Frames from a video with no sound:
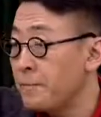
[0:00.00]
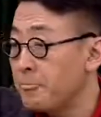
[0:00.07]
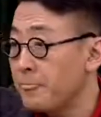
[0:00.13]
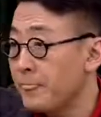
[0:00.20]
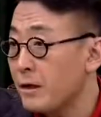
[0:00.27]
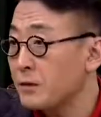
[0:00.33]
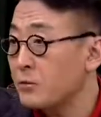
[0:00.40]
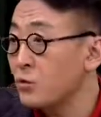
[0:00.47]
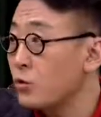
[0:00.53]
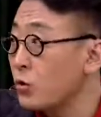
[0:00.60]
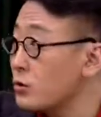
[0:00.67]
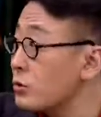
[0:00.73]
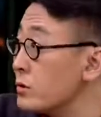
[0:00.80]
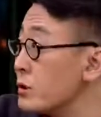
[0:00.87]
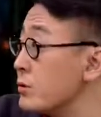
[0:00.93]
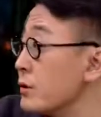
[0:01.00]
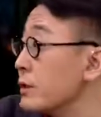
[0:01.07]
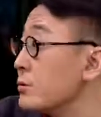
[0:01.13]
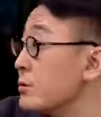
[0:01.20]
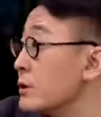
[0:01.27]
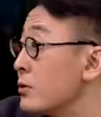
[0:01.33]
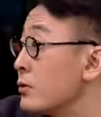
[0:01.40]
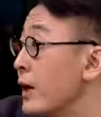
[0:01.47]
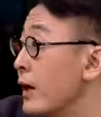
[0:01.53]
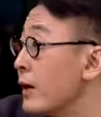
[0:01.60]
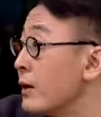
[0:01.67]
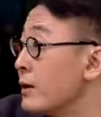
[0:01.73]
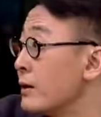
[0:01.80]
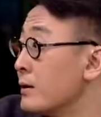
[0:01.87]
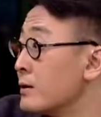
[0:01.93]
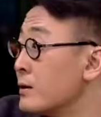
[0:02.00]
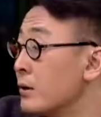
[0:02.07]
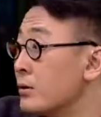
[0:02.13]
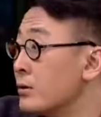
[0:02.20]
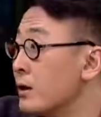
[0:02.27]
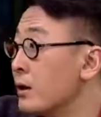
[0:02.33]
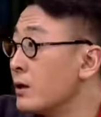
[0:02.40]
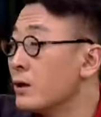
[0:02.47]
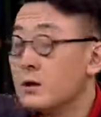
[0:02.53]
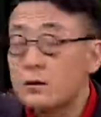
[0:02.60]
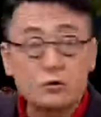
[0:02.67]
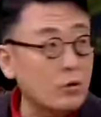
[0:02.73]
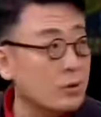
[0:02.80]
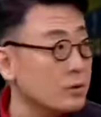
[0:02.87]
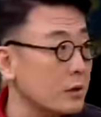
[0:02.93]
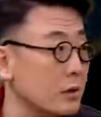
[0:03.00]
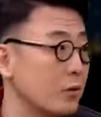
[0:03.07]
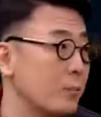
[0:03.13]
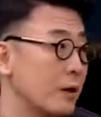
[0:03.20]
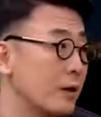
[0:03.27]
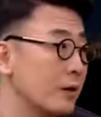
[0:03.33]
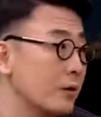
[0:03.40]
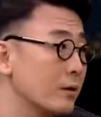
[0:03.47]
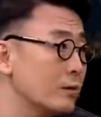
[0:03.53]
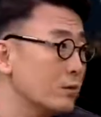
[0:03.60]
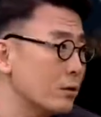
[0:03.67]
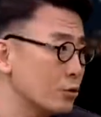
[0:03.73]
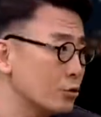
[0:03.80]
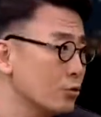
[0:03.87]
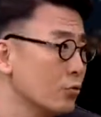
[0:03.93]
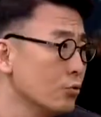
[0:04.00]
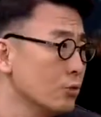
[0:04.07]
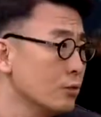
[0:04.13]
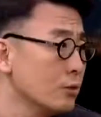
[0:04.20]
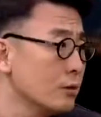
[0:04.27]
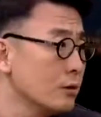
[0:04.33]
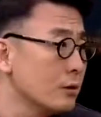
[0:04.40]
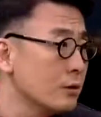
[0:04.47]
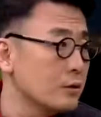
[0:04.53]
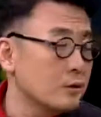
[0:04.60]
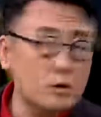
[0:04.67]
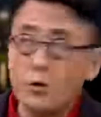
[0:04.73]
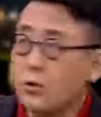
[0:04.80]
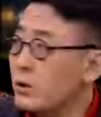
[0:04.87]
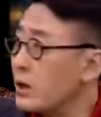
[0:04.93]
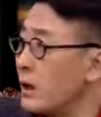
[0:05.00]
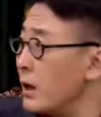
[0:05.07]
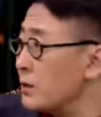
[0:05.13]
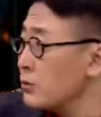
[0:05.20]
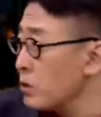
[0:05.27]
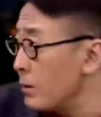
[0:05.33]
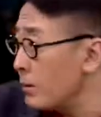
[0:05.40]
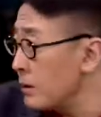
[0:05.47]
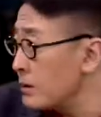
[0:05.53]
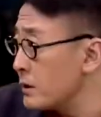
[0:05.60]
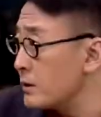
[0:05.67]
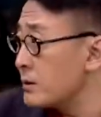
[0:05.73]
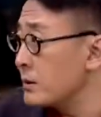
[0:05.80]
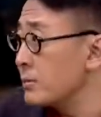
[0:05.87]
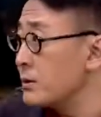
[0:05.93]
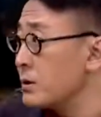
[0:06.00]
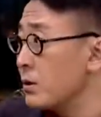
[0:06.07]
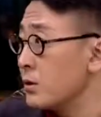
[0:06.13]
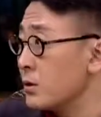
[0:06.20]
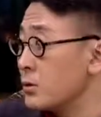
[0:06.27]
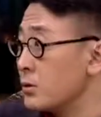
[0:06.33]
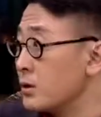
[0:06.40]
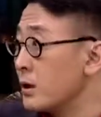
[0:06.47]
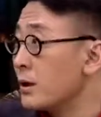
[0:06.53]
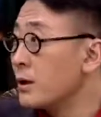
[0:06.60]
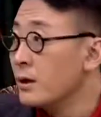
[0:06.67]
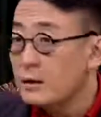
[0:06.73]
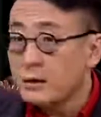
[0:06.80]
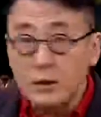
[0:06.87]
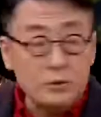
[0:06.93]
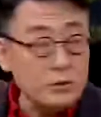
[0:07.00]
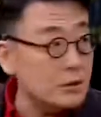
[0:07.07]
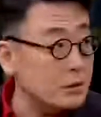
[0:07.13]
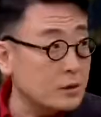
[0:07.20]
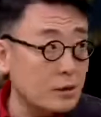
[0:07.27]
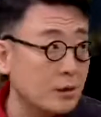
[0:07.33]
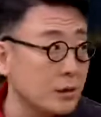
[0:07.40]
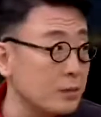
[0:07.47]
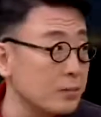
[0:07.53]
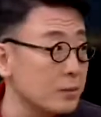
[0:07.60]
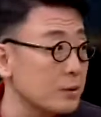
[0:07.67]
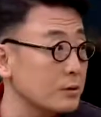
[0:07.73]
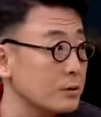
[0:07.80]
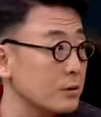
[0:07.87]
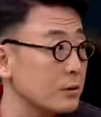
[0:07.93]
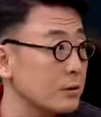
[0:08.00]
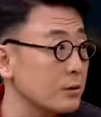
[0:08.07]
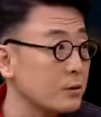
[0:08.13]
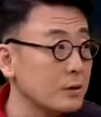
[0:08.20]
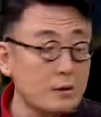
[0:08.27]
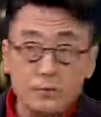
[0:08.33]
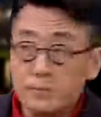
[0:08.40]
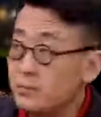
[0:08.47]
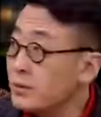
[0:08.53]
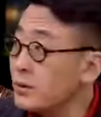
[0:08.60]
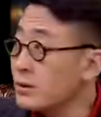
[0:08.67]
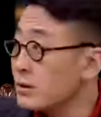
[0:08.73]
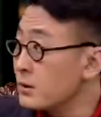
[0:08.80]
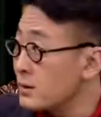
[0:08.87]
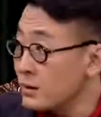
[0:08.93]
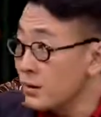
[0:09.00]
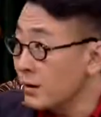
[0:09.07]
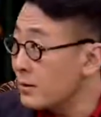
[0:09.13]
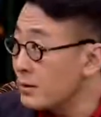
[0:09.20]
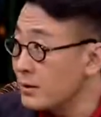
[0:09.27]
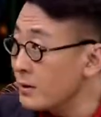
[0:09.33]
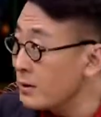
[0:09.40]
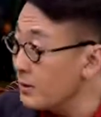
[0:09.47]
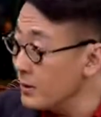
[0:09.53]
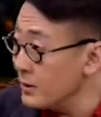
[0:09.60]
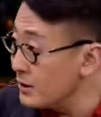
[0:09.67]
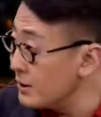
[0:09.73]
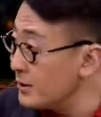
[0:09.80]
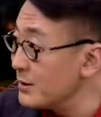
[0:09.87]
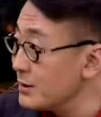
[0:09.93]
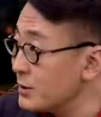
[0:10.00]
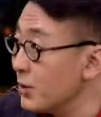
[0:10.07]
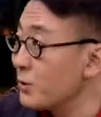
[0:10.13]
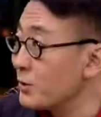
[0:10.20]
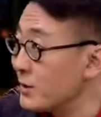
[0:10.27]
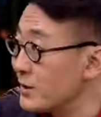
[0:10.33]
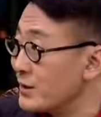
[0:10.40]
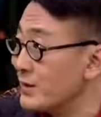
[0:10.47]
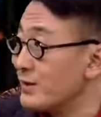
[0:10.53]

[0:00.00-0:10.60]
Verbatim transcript: 嗯，说我说几块就几块。嗯，然后呢，主要这老板好像有点凶，对。抽了他俩嘴巴，还是怎么着的？就是，然后这小孩也不吭声，不吭声的小孩你可不轻易招惹。